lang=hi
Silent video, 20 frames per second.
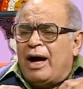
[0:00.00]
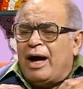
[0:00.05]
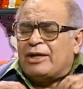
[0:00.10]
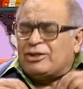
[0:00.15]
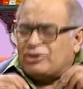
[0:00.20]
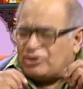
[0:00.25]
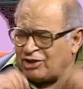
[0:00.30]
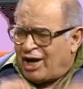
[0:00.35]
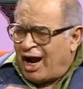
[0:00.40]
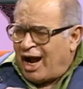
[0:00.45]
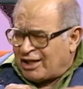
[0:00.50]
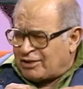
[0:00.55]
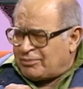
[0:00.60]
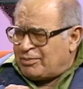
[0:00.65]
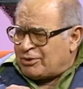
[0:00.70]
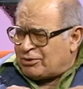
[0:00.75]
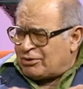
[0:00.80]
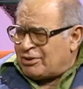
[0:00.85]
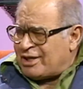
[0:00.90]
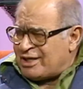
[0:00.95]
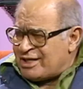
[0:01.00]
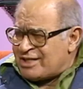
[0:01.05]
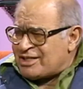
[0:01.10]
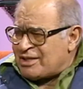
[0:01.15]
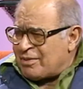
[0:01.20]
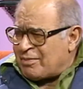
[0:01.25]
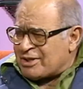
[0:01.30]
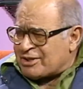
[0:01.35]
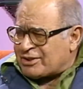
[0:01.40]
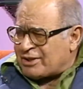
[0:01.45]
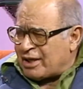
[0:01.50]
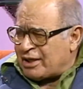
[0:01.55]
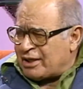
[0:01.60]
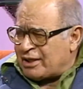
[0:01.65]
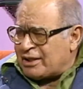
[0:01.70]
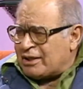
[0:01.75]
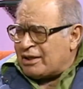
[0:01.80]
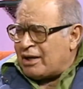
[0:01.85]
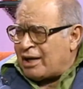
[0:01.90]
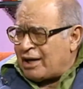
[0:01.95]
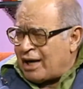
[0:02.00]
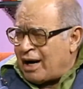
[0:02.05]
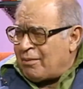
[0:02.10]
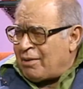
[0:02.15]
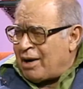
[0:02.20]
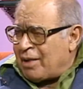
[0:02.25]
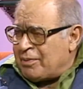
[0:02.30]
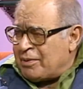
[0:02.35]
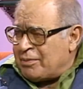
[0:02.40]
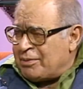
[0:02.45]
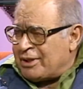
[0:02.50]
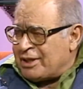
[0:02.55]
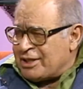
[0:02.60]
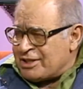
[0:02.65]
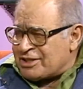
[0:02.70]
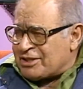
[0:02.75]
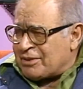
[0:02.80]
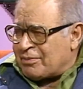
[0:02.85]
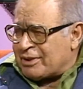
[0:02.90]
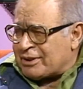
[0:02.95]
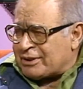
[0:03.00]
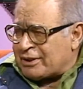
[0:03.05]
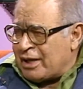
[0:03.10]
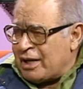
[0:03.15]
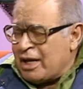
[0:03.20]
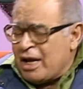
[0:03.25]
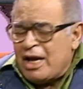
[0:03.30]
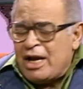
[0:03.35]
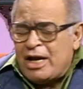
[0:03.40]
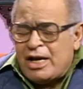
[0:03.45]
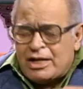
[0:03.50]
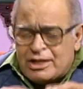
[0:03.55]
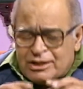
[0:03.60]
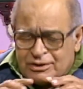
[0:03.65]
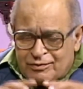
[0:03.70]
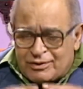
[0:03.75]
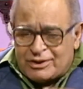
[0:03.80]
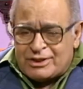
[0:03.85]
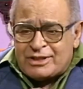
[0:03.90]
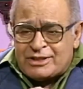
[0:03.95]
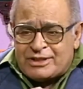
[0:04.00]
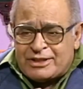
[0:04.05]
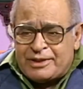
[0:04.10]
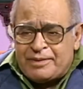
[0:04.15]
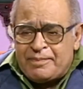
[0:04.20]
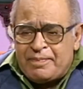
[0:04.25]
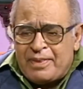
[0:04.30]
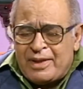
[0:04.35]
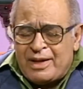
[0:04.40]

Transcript: अच्छा आदमी तो नहीं समझता लेकिन ख़राब आदमी भी नहीं समझता इस वजह से